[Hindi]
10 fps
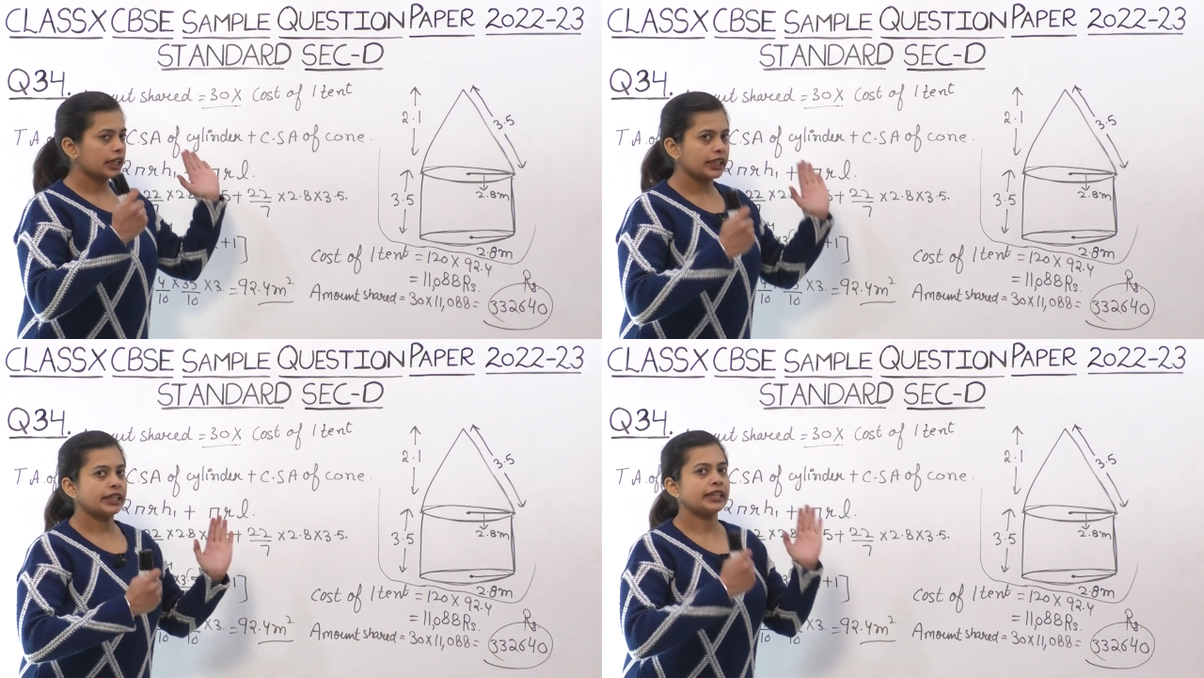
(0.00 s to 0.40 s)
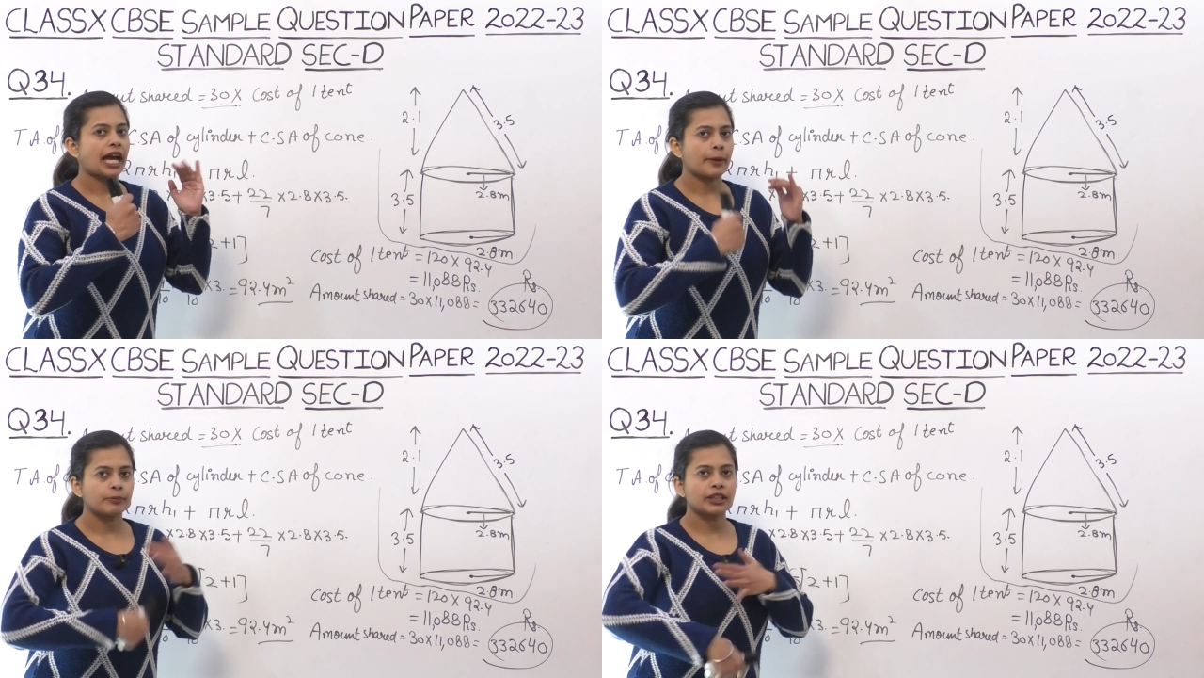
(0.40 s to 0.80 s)
अगेन एक
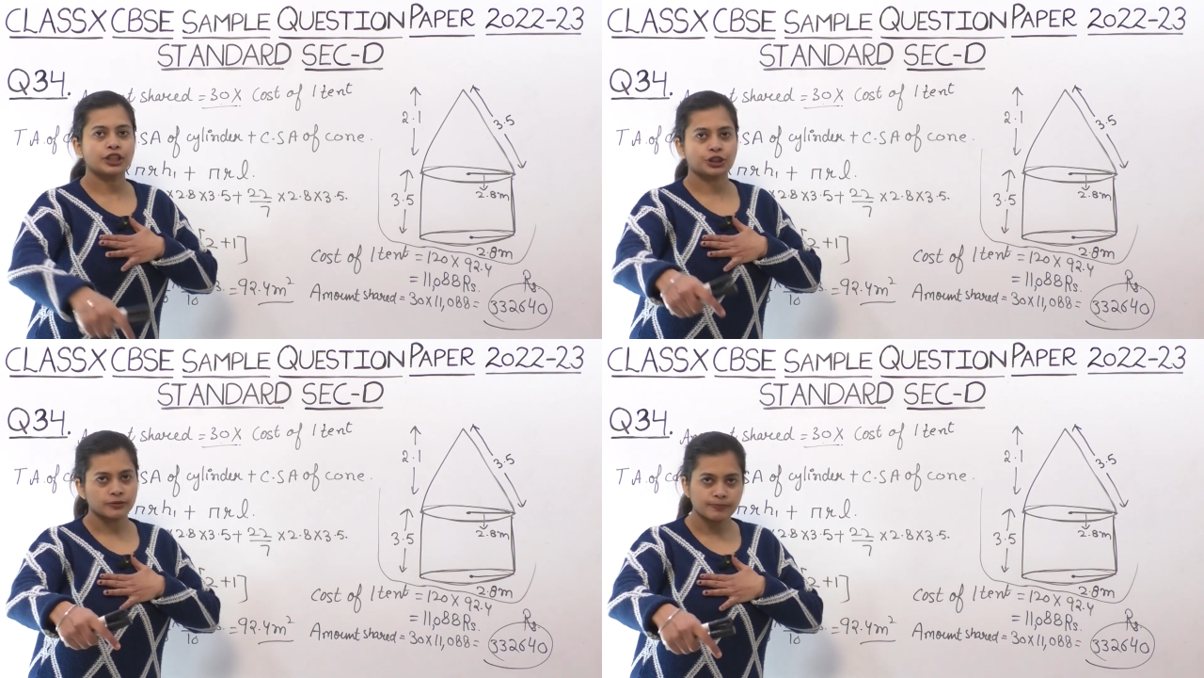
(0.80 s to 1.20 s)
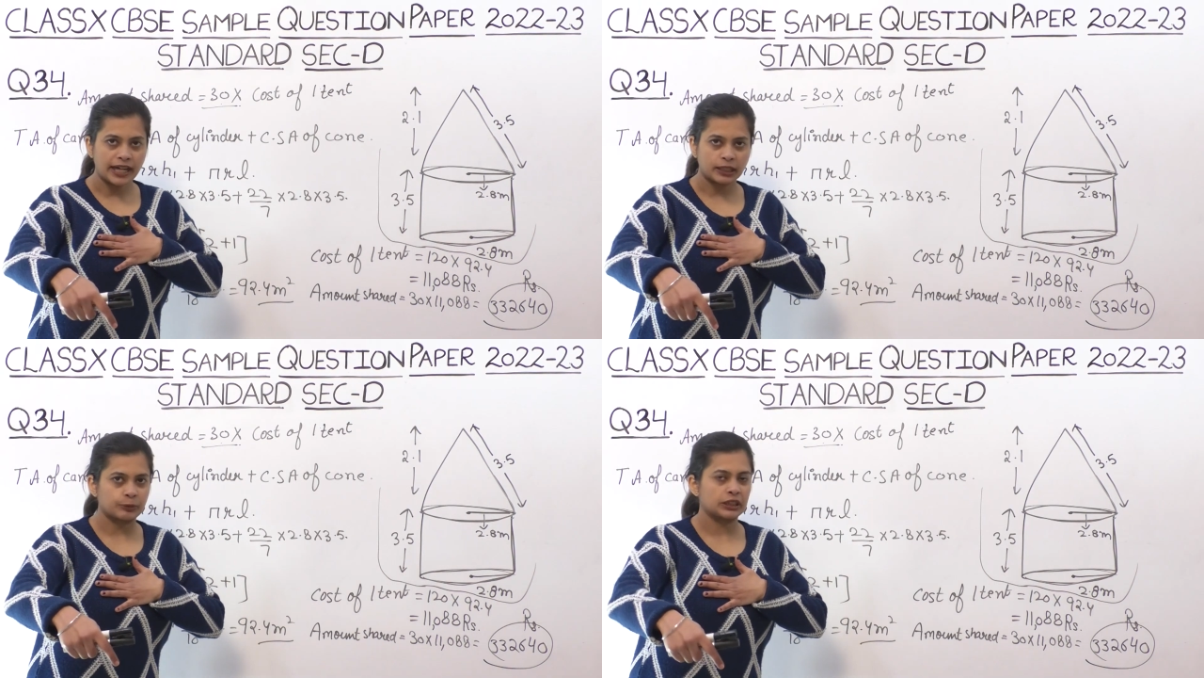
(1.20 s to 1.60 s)
एप्लीकेशन
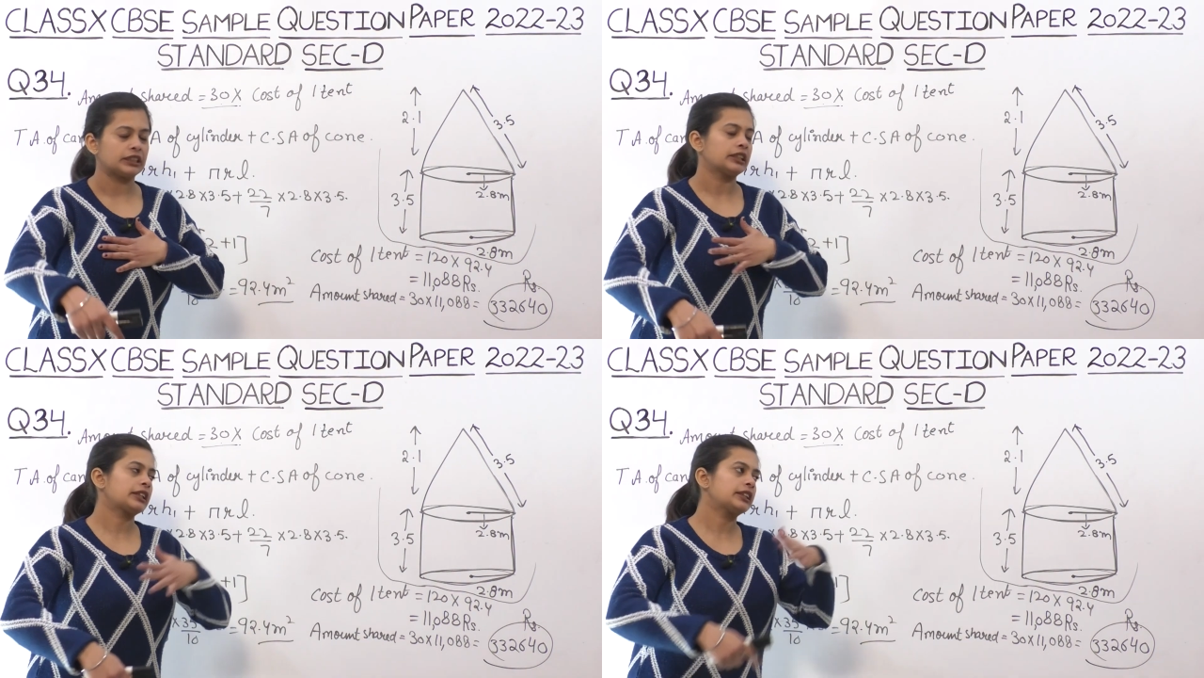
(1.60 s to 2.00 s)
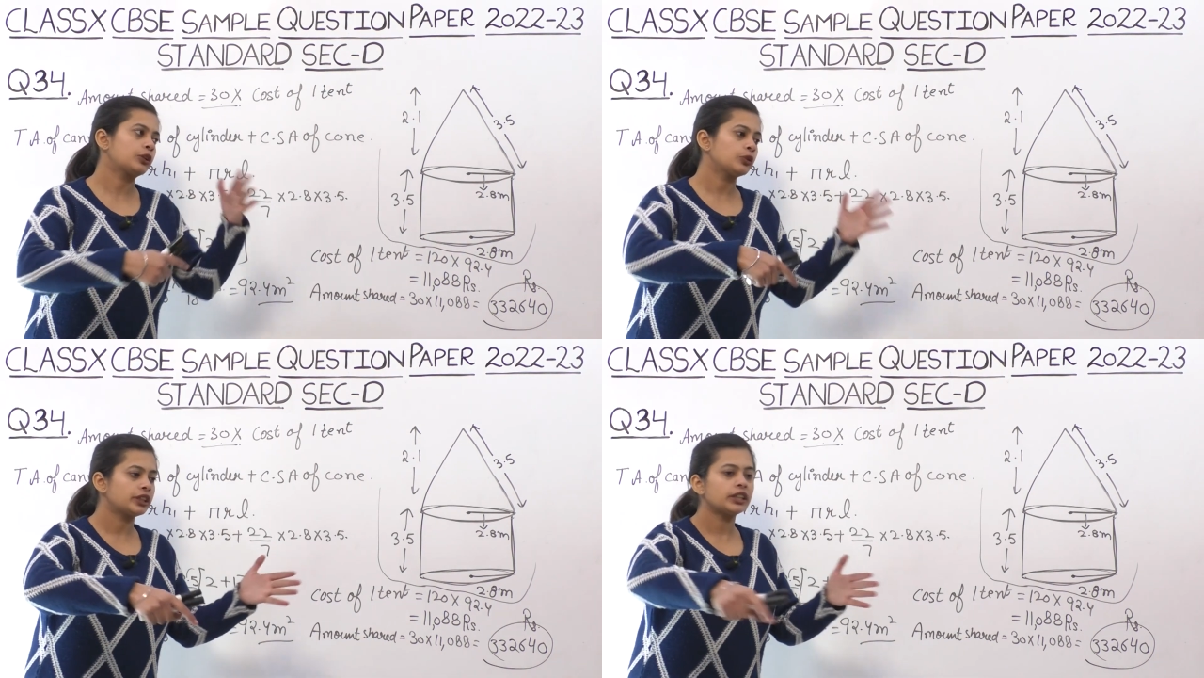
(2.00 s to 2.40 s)
पार्ट में दे दिया कि
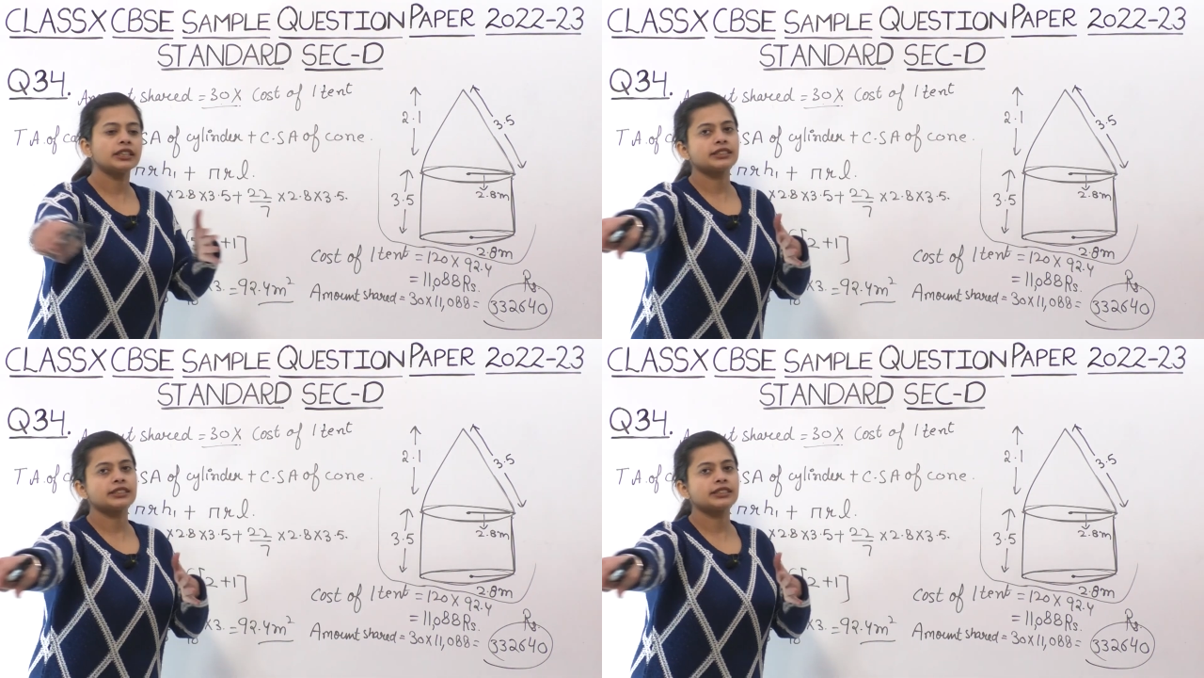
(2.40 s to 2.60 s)
देखो ये